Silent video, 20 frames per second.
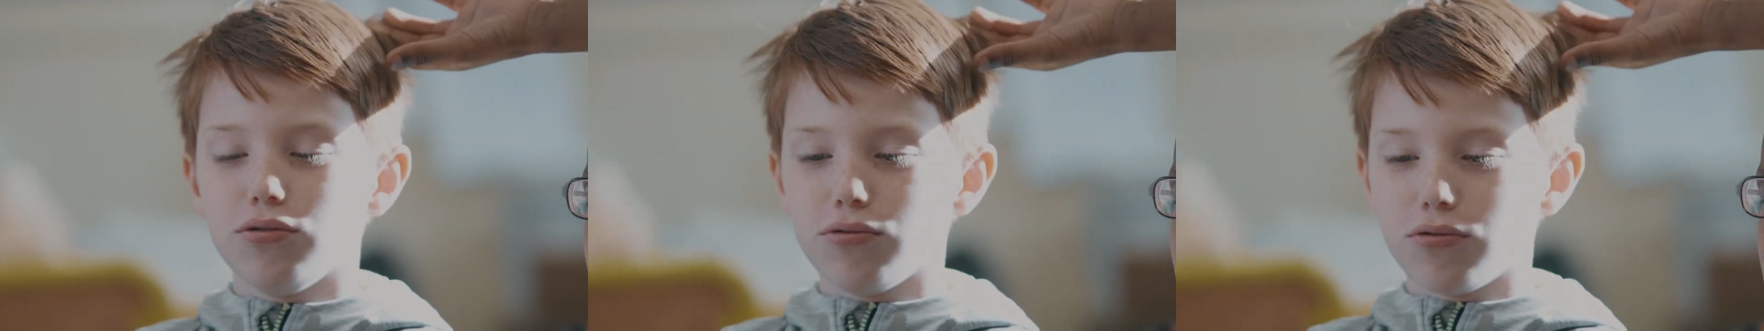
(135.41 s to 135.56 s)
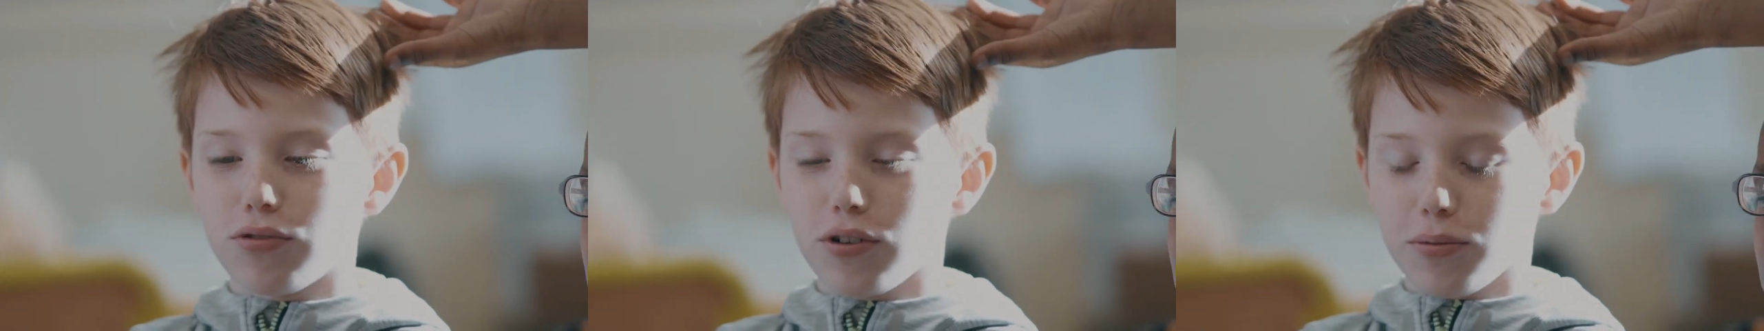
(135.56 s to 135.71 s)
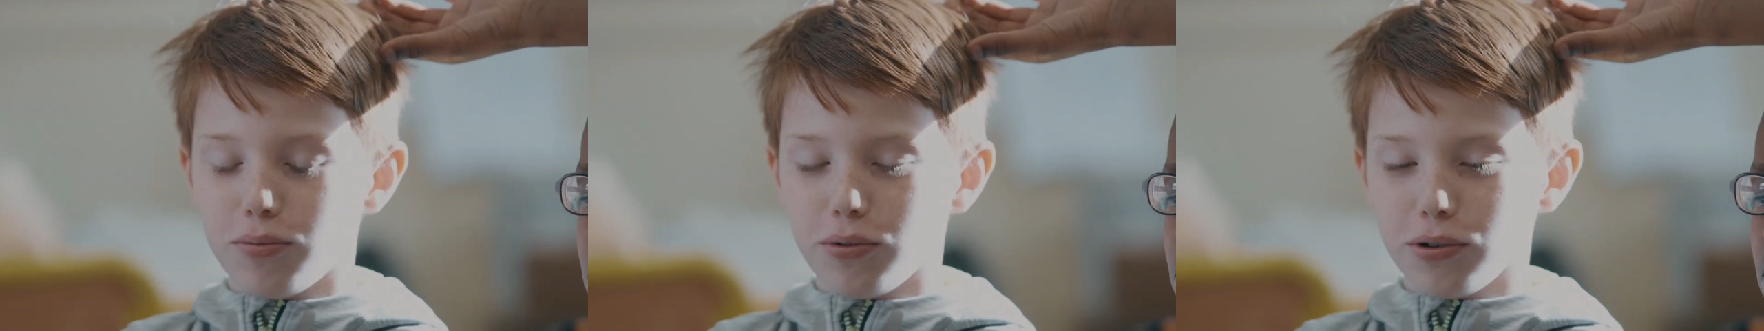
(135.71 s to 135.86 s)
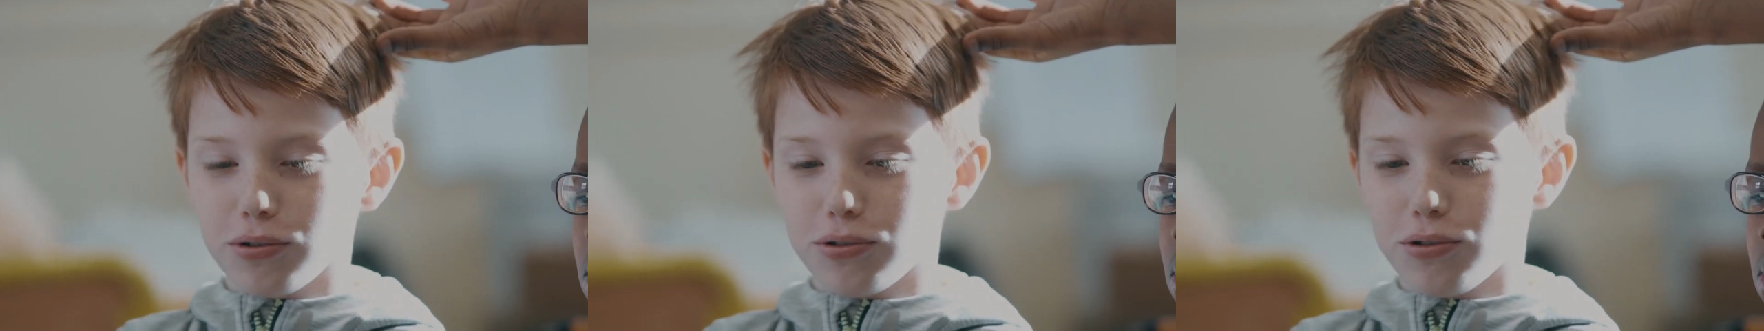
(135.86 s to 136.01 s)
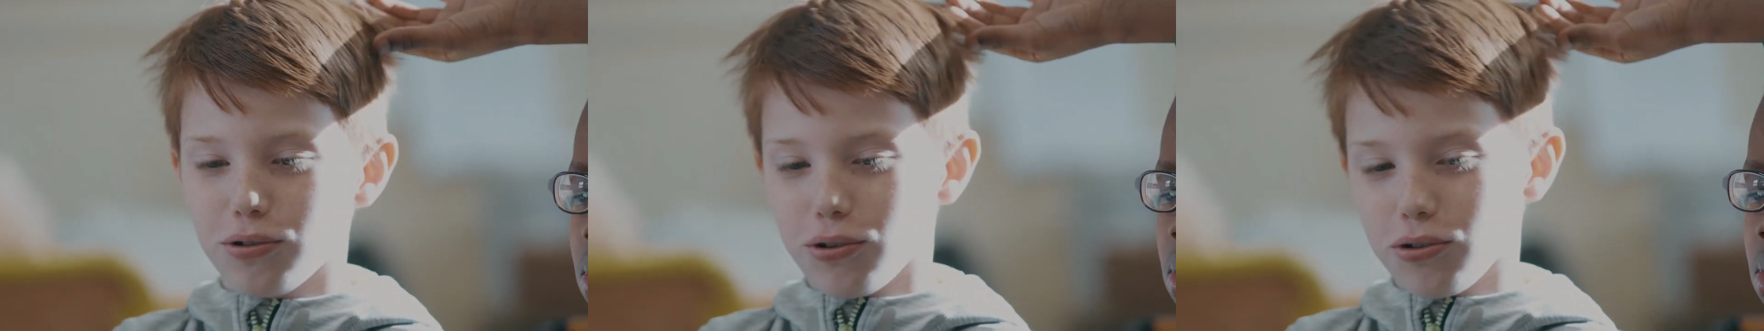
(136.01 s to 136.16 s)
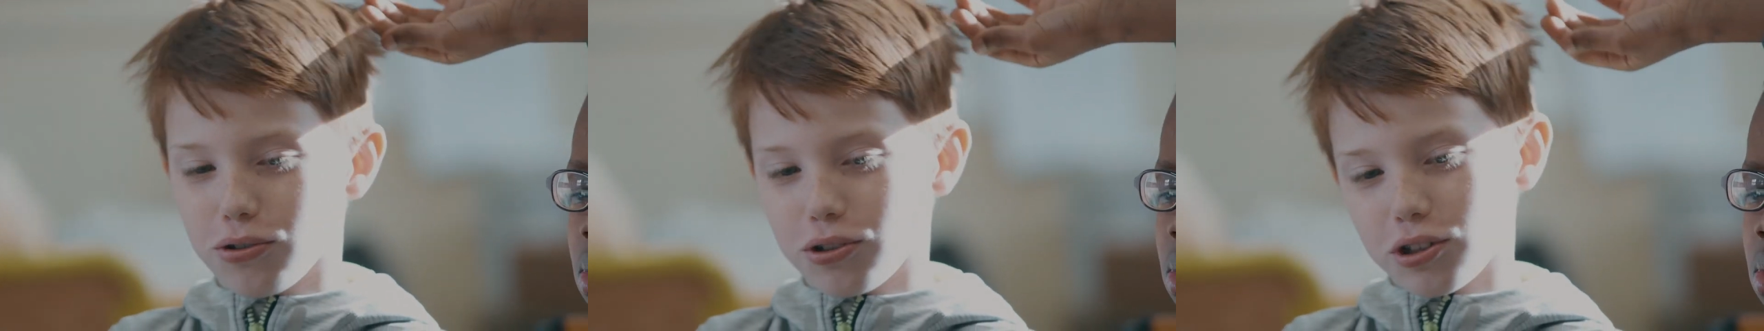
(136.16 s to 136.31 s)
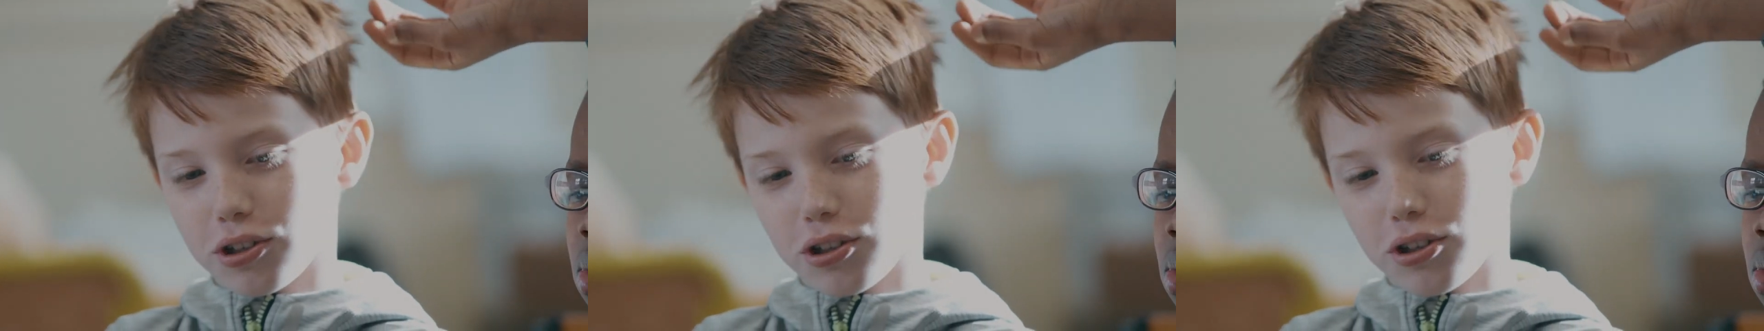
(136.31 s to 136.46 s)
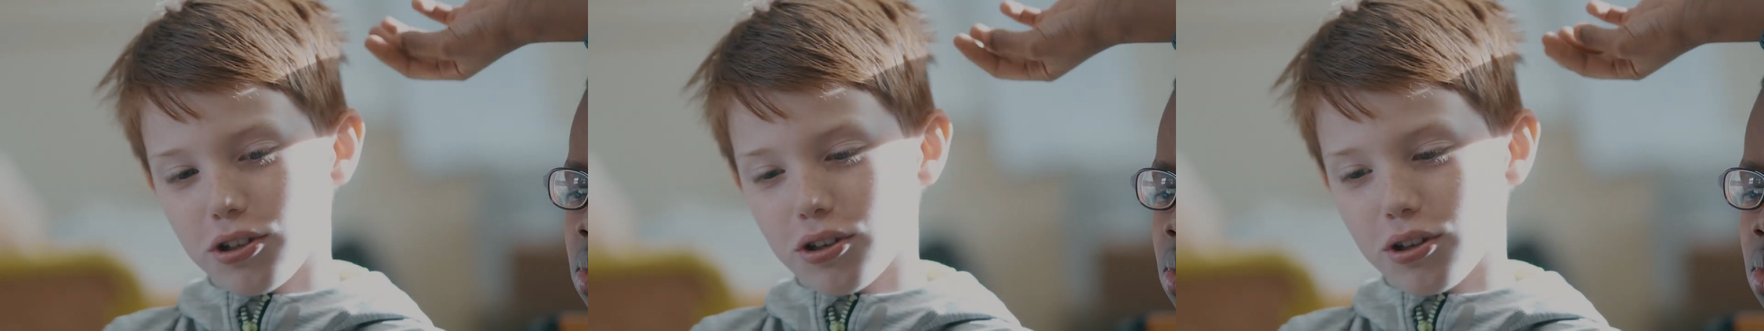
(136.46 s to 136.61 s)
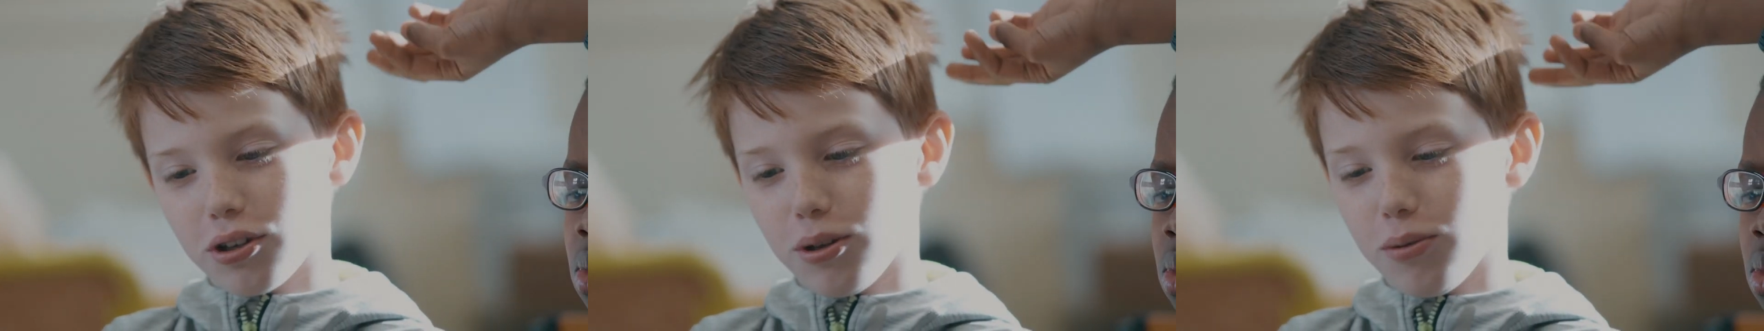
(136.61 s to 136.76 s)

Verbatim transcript: ouvre la porte de l'entrée